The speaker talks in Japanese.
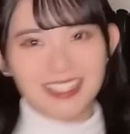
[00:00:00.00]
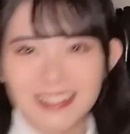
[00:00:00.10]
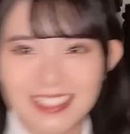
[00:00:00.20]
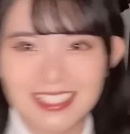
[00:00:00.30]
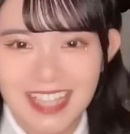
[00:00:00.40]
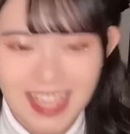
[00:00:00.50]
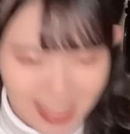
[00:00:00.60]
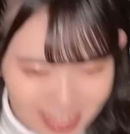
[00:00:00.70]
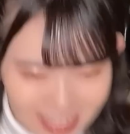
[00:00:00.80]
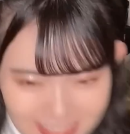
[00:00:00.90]

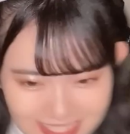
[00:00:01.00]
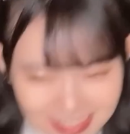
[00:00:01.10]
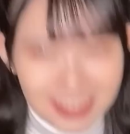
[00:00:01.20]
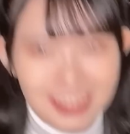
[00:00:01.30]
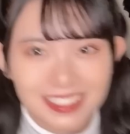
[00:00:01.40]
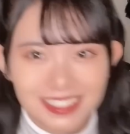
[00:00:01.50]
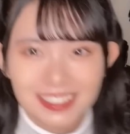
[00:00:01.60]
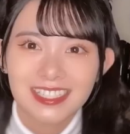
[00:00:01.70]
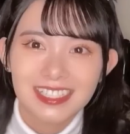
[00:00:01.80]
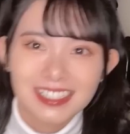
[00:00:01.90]

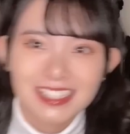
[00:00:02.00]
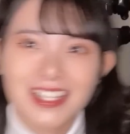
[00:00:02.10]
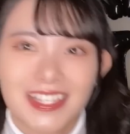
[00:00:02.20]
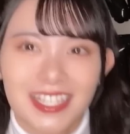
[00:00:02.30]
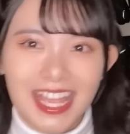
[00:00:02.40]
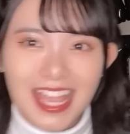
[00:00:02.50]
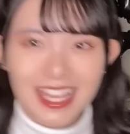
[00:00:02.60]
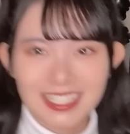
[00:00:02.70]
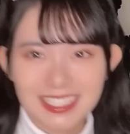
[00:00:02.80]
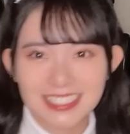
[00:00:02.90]
イオッケーってことで、
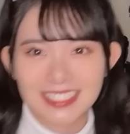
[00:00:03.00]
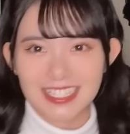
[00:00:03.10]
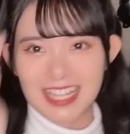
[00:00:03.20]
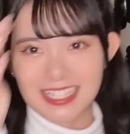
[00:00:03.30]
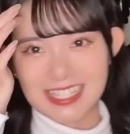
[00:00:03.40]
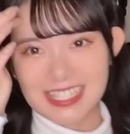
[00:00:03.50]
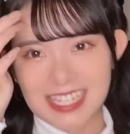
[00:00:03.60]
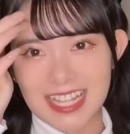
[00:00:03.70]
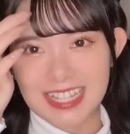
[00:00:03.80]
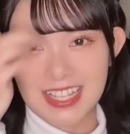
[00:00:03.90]
二十歳に
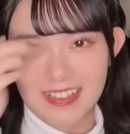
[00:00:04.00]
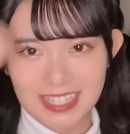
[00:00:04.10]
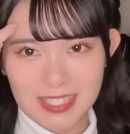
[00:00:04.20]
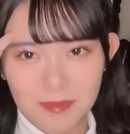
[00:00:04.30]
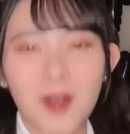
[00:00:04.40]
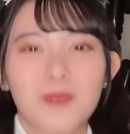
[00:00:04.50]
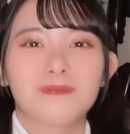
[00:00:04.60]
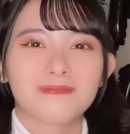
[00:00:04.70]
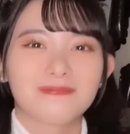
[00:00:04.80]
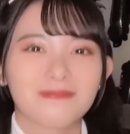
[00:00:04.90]
なった私も、
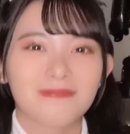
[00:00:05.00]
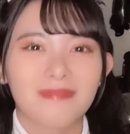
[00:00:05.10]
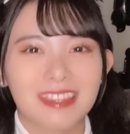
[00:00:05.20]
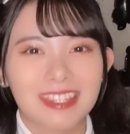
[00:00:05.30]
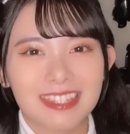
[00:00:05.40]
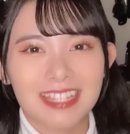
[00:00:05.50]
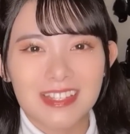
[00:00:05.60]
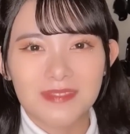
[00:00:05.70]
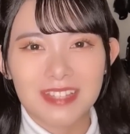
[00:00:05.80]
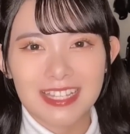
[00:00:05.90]
楽し
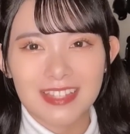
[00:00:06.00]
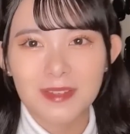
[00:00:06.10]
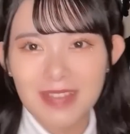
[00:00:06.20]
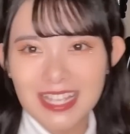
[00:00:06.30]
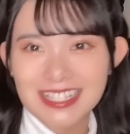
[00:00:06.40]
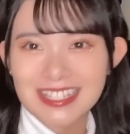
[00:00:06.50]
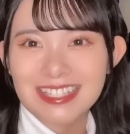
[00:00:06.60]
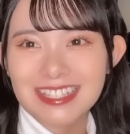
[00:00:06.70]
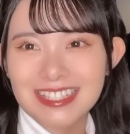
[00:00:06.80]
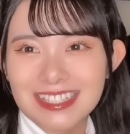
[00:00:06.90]
みたいと思いま
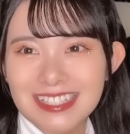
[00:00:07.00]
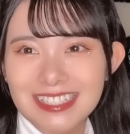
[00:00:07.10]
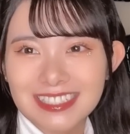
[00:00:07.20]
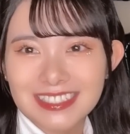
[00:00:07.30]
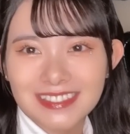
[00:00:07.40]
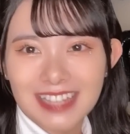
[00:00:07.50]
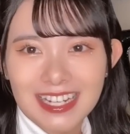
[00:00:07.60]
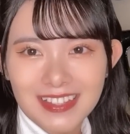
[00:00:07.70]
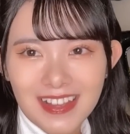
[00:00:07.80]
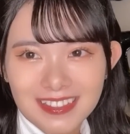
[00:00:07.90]
す。10代あり
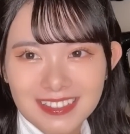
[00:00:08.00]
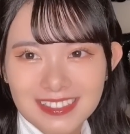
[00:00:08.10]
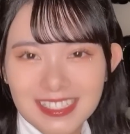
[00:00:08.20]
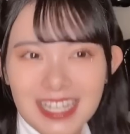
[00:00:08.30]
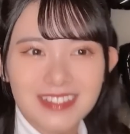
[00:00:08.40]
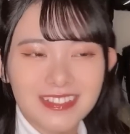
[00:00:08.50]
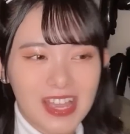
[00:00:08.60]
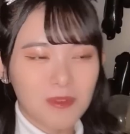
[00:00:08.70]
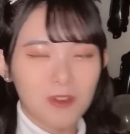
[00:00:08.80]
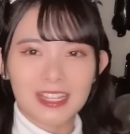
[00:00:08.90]
がとうあ、10代
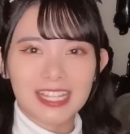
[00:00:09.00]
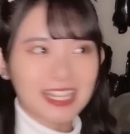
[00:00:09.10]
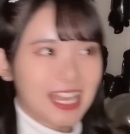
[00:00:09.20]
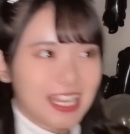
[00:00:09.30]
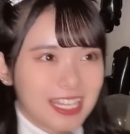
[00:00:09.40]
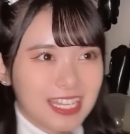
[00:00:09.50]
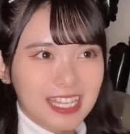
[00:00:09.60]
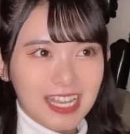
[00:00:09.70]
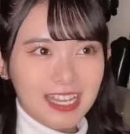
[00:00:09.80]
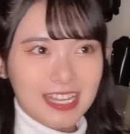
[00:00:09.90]
はもう終わったんだ。
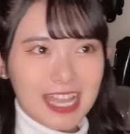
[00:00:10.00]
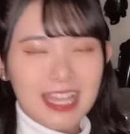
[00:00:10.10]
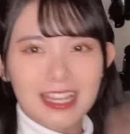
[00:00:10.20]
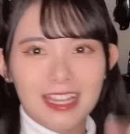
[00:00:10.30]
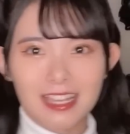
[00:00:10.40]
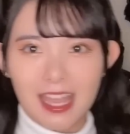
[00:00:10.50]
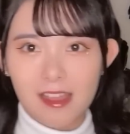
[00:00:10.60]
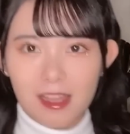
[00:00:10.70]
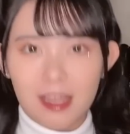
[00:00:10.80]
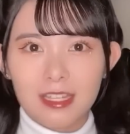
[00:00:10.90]

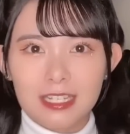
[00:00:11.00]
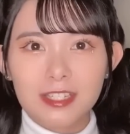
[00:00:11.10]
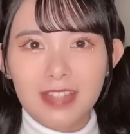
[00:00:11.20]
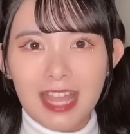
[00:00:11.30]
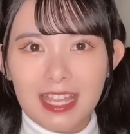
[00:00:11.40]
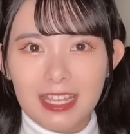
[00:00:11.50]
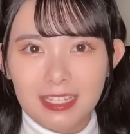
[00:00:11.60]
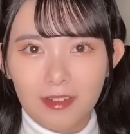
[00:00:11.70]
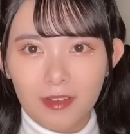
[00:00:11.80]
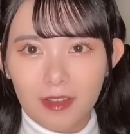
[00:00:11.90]
えー、20代、
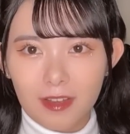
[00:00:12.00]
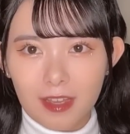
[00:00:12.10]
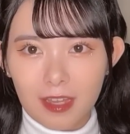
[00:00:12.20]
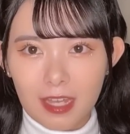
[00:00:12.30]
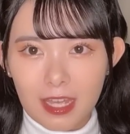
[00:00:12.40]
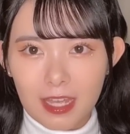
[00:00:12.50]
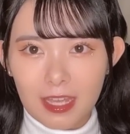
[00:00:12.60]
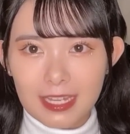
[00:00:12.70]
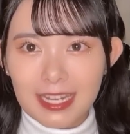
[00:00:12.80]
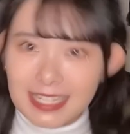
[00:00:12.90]

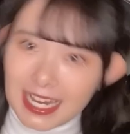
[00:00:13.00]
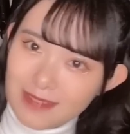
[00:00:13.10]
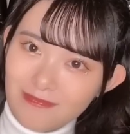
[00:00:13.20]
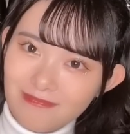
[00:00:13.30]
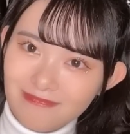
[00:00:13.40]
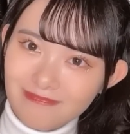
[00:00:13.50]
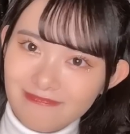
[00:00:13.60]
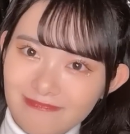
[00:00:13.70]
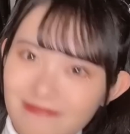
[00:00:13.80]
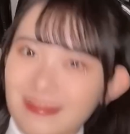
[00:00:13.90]
えー、いらっしゃい
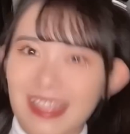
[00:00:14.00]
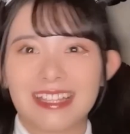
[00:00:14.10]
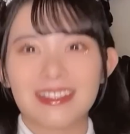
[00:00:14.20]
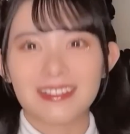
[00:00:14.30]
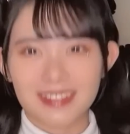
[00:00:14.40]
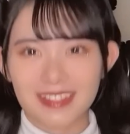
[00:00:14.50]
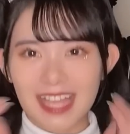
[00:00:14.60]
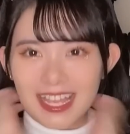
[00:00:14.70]
ということで。